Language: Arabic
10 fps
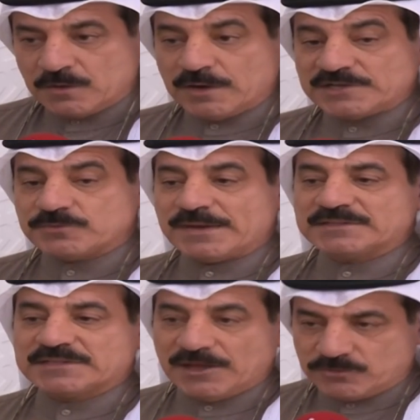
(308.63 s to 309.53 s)
ويجب
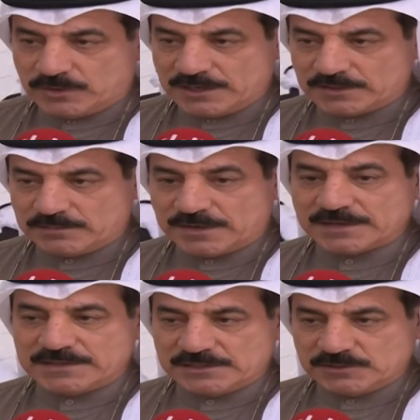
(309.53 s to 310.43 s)
أن تحذو أيضا
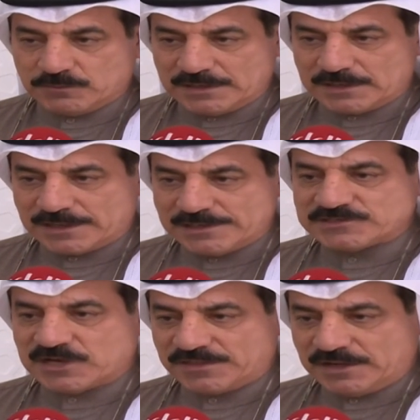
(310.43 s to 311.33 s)
بقية دول
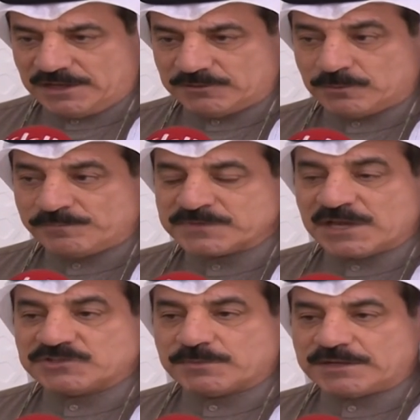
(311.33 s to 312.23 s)
الخليج هذا الحذو
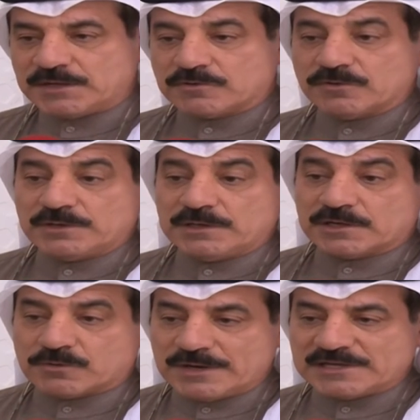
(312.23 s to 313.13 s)
يجب أن يكون
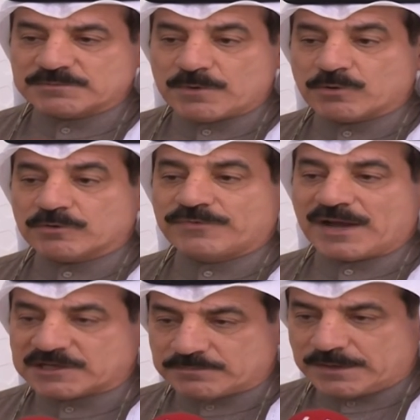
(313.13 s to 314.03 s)
للكويت موقف
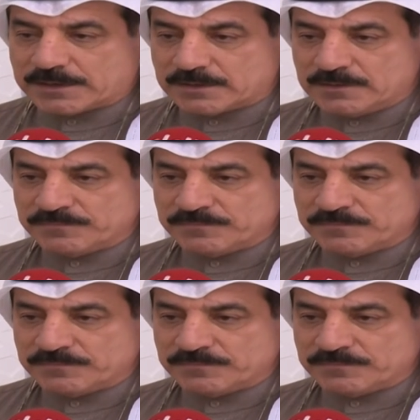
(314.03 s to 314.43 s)
أكبر